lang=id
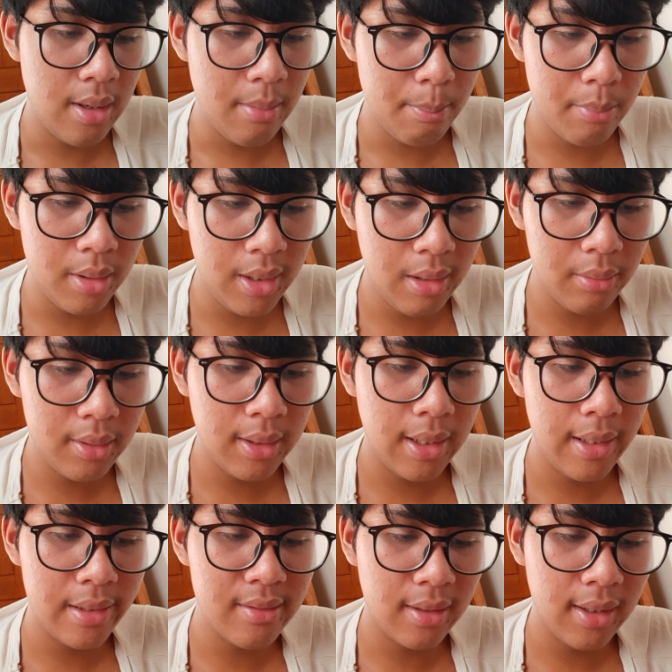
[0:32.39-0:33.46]
Beliau
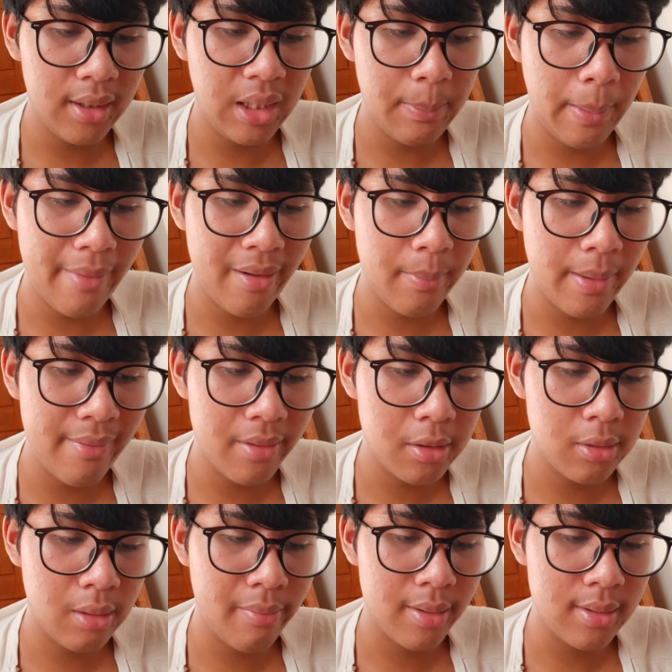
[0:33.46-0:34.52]
dilahirkan di Parepare,
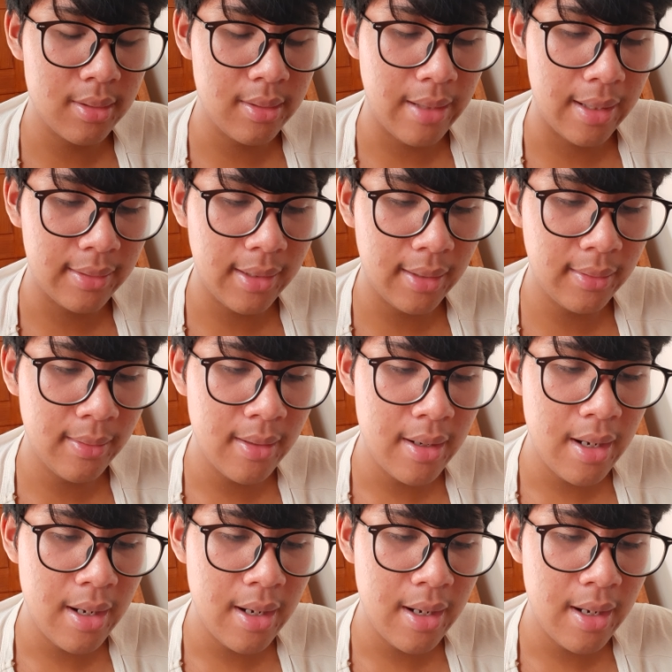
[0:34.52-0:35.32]
Sulawesi Selatan